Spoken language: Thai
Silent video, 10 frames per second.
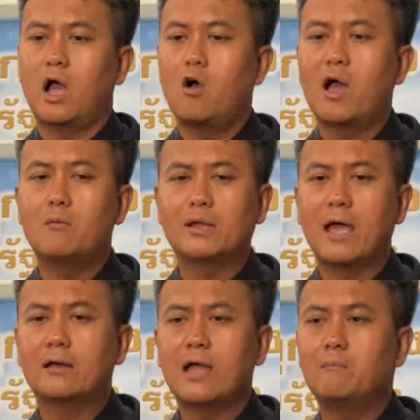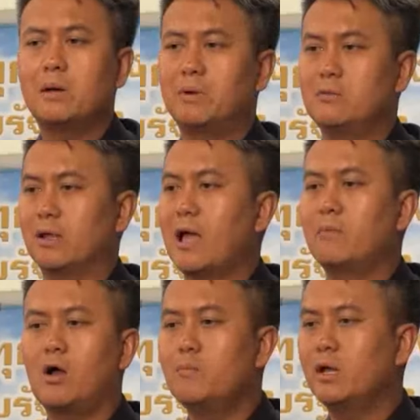เขาเข้ามาทางธรรมมาปฏิบัติธร
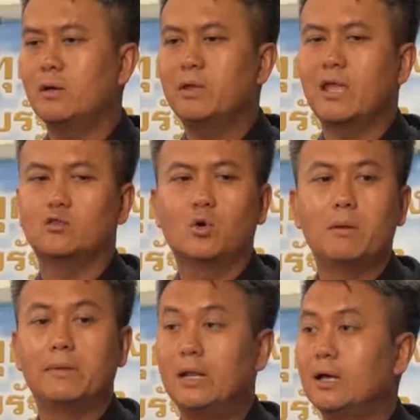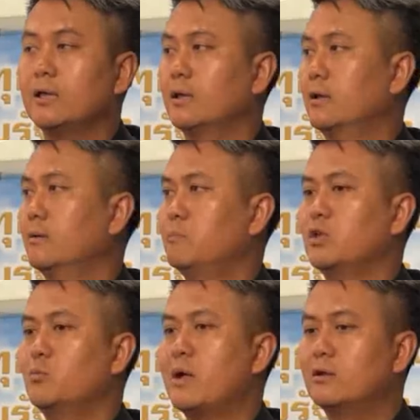รมเขาไม่เคยไปแต่งตัวแบบนั้นเลย
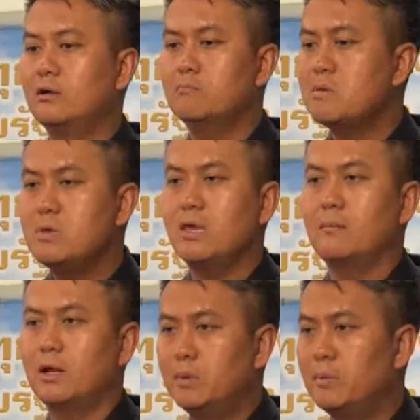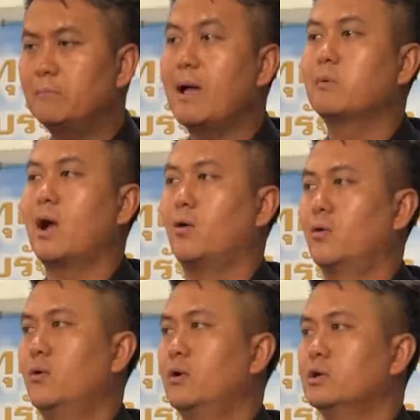ปัจจุบันก็คือไม่มีครับอันนี้มันเป็นภาพเก่า
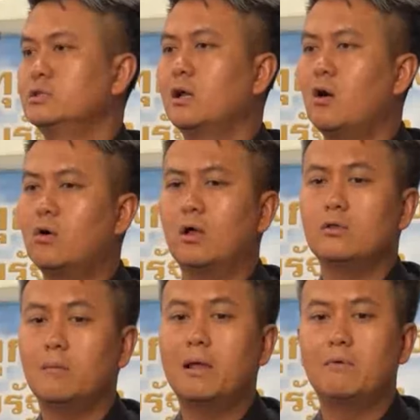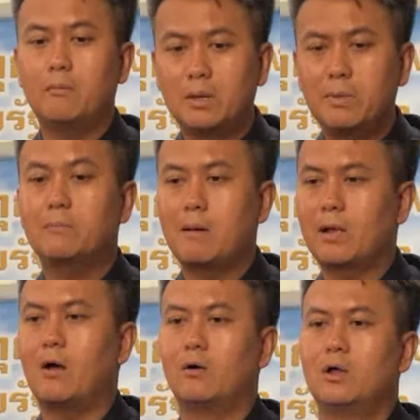ซึ่งเขาก็ยอมรับว่ามันเป็นภา
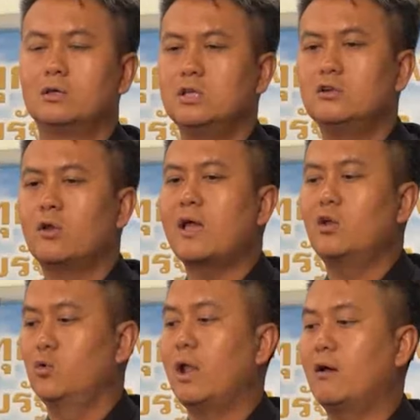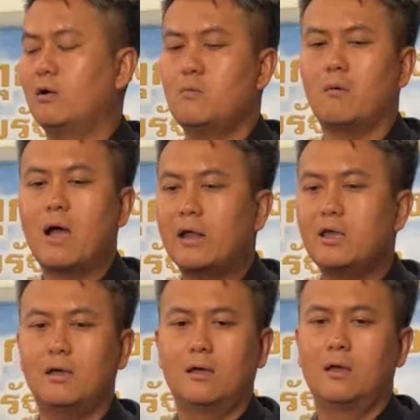พเก่า ซึ่งน้องนายก็รู้แล้วเขาบอกว่าอั
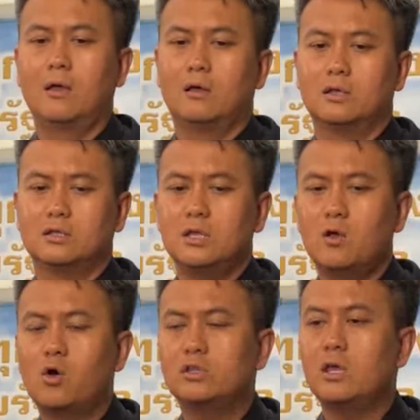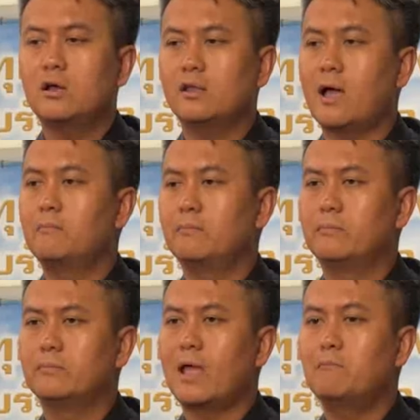นเนี้ยซึ่งคนที่เคย
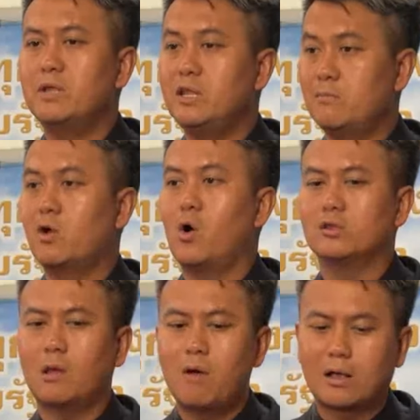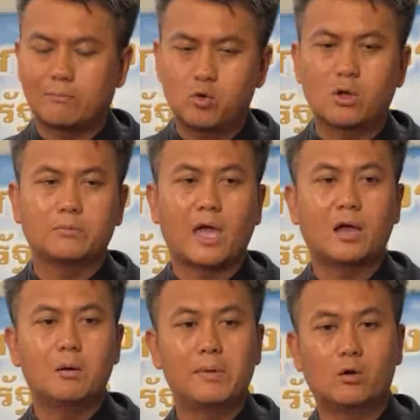ทำทำไม่ดีมาก่อน แต่ว่ากลับตัวกลับใจ
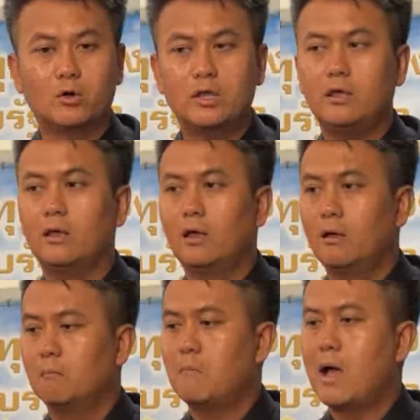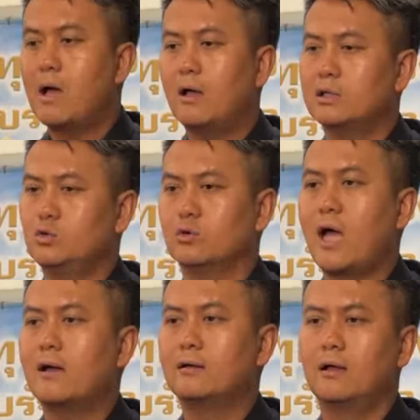เข้ามาเป็นคนดีมาสู่
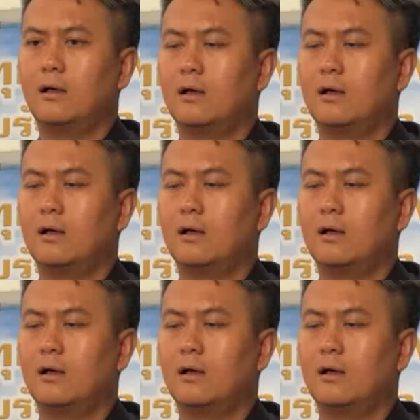ทาง